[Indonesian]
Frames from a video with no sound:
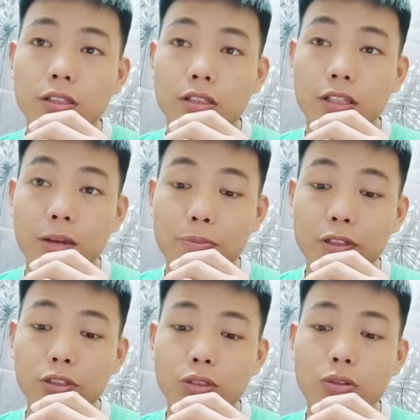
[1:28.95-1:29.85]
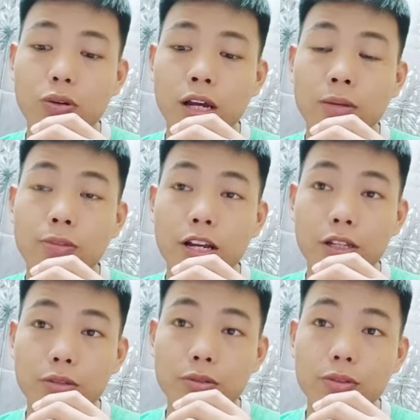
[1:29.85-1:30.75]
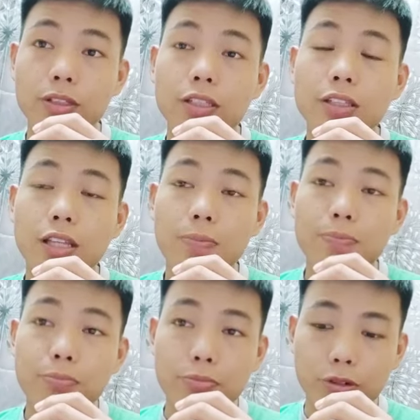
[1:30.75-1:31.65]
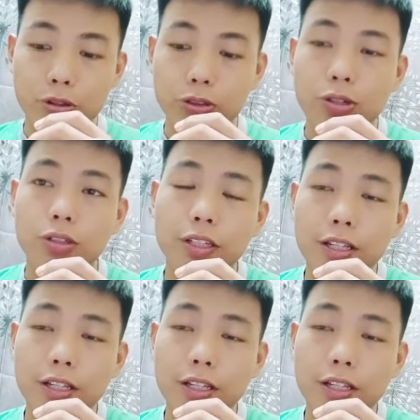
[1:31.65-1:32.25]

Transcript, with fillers: tetapi sokongan Melayu tetap merosot.